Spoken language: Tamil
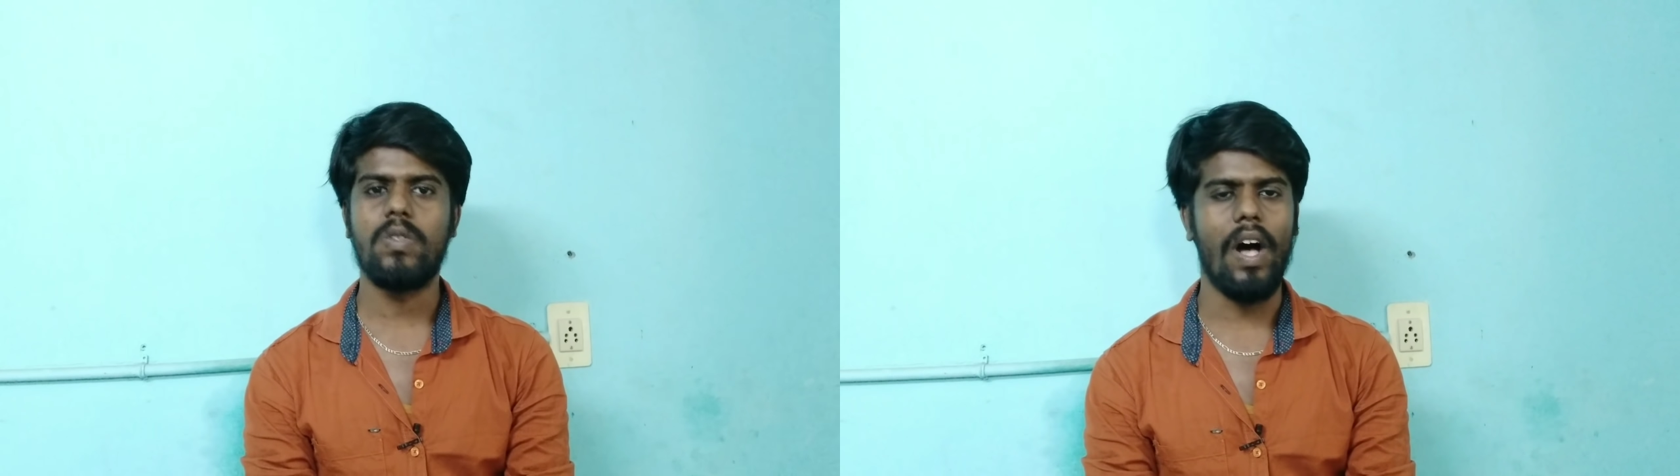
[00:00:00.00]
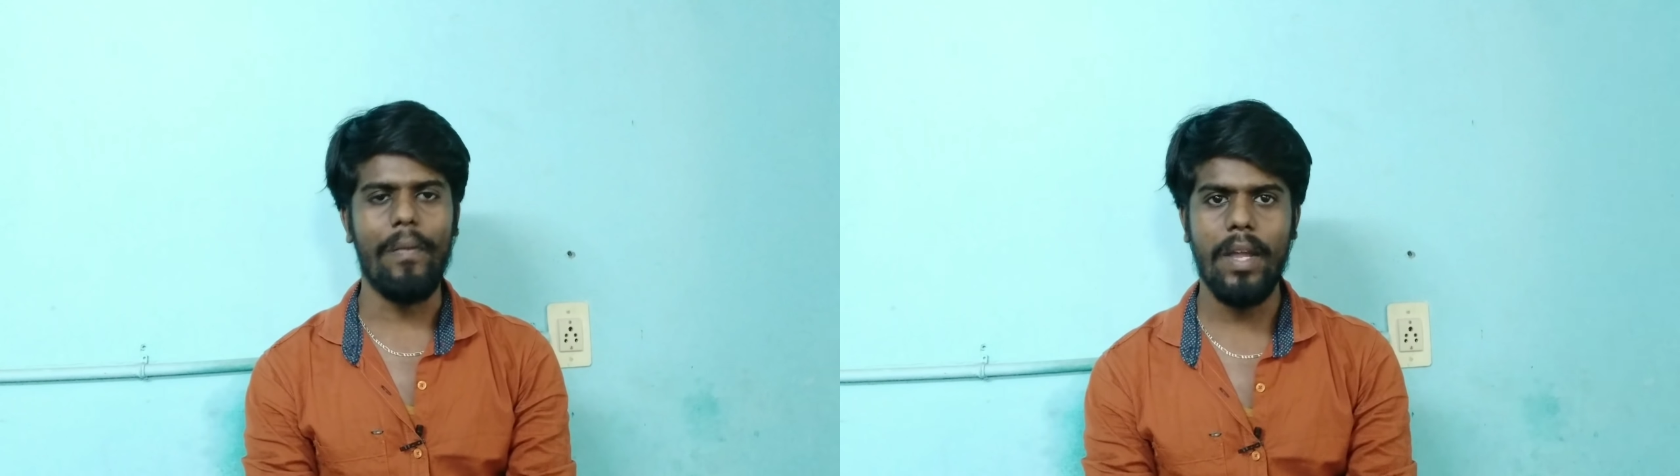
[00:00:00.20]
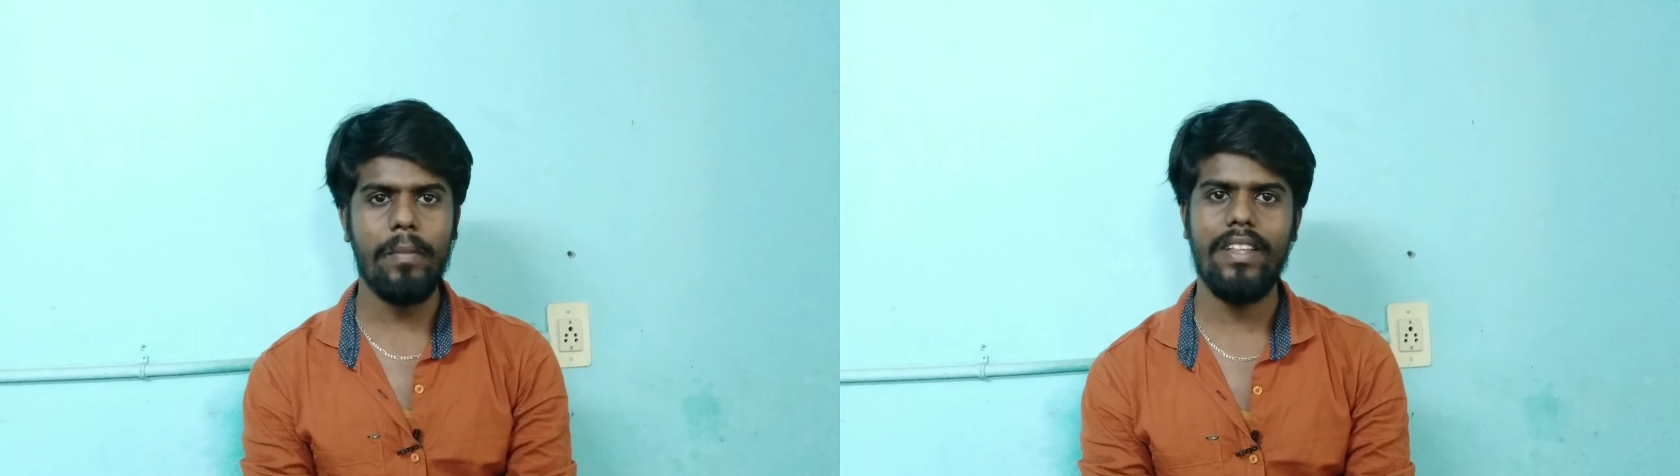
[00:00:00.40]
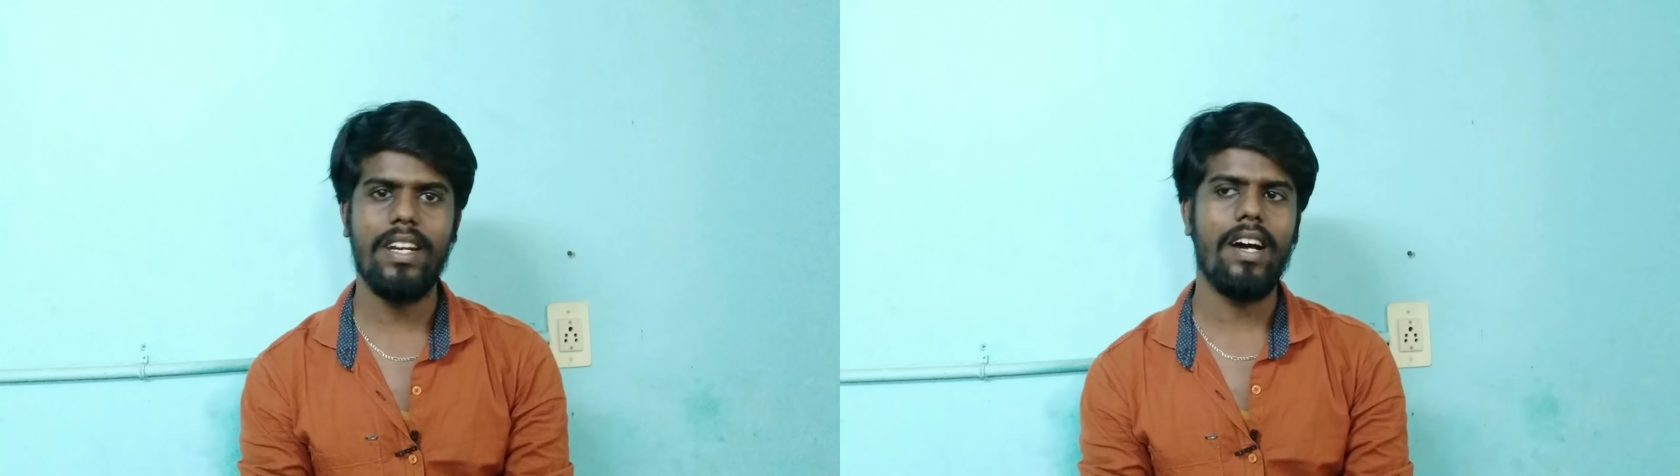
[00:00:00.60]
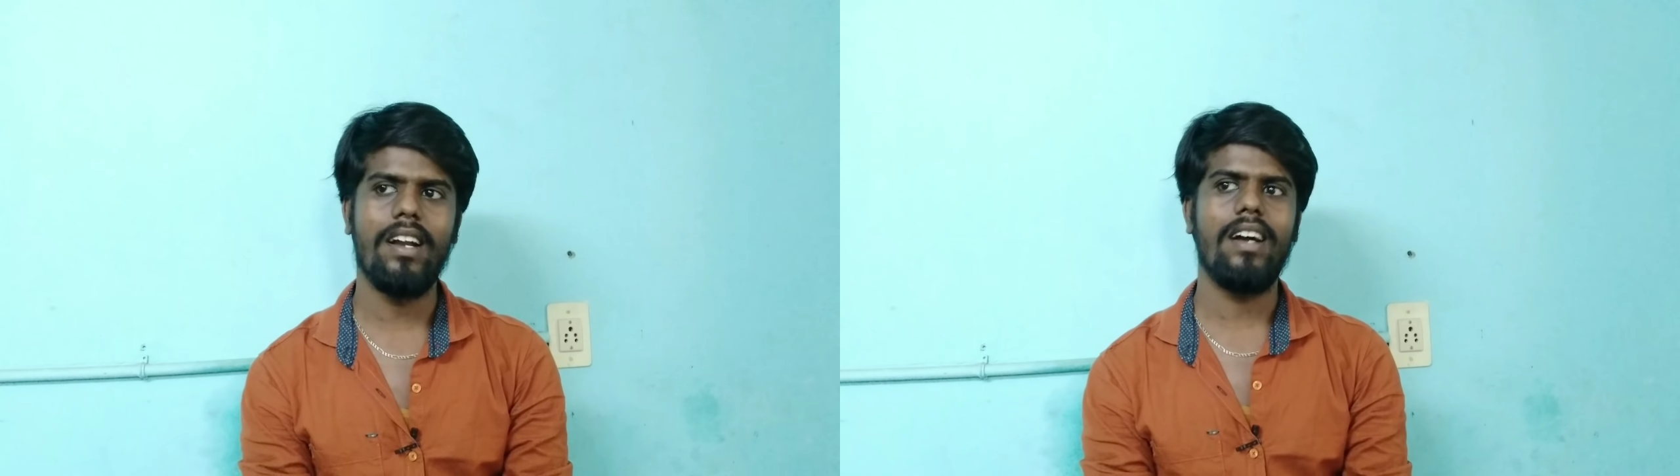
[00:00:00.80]
ஸோ அந்த
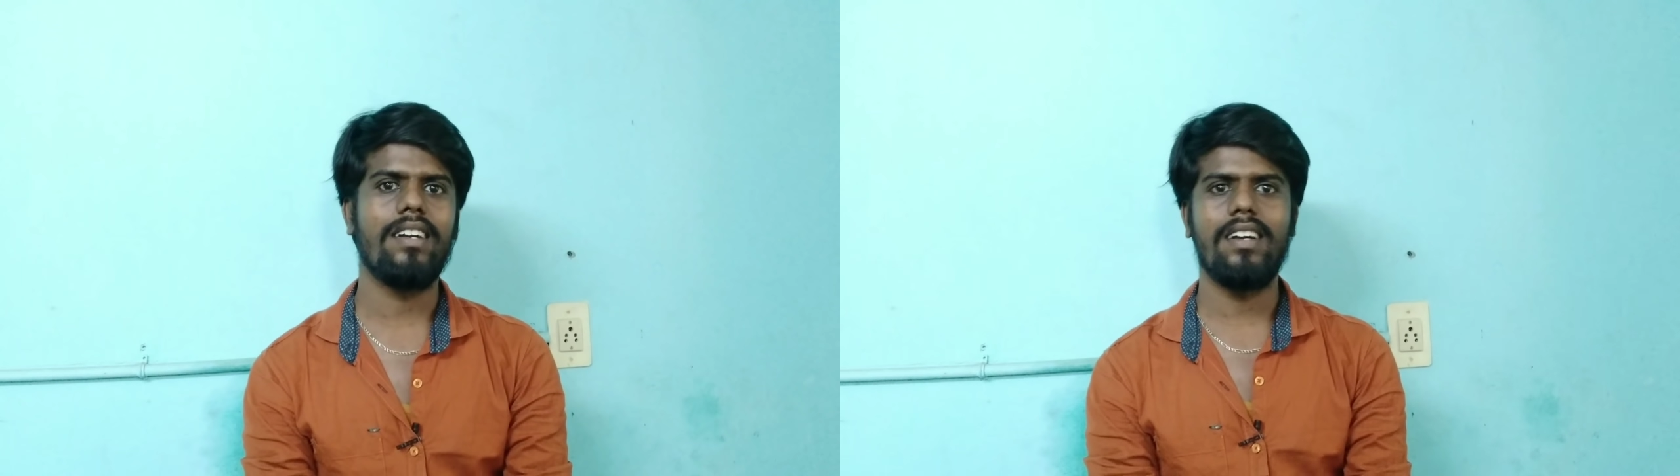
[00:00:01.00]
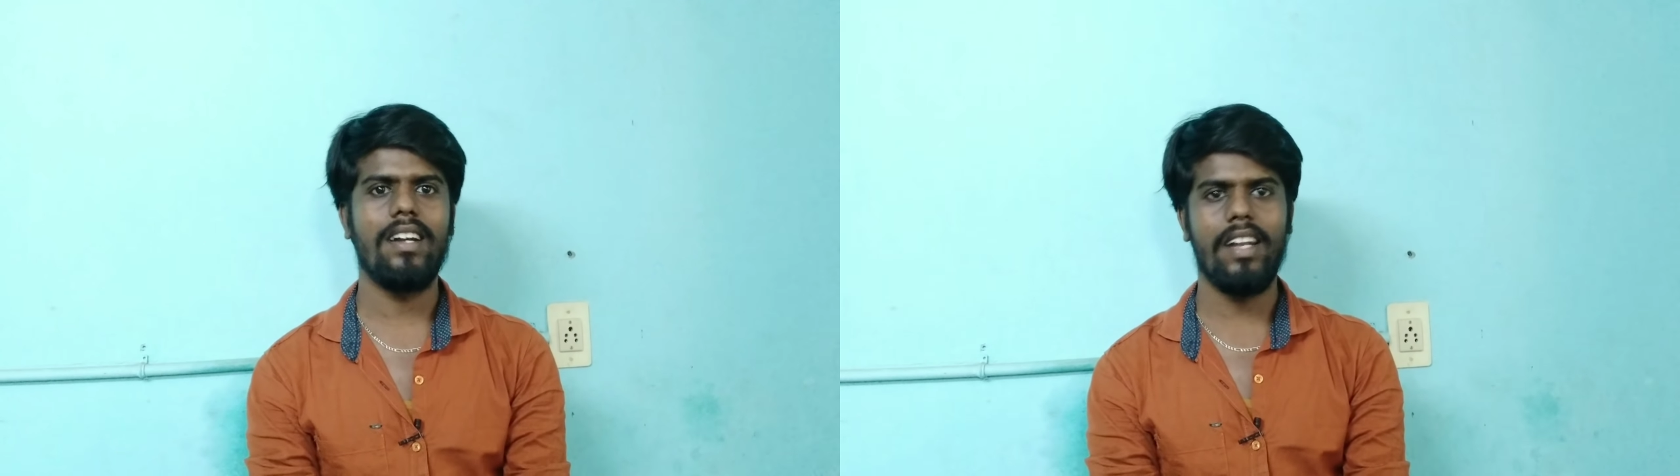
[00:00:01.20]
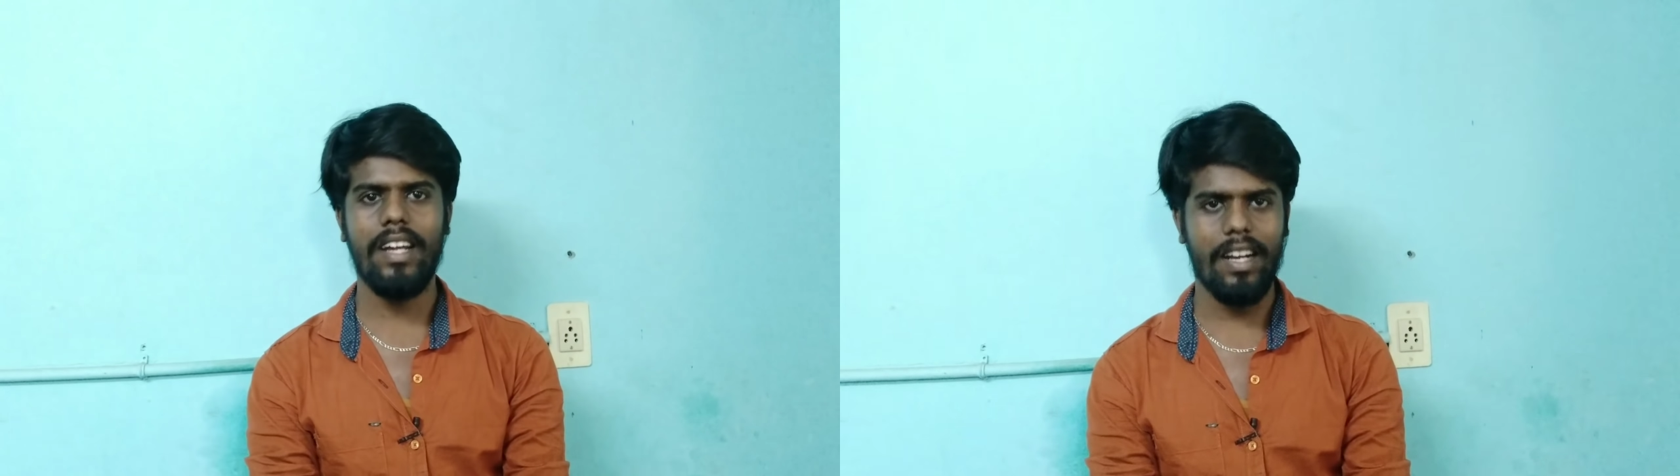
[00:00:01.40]
மாதிரியான ஆட்கள்லாம்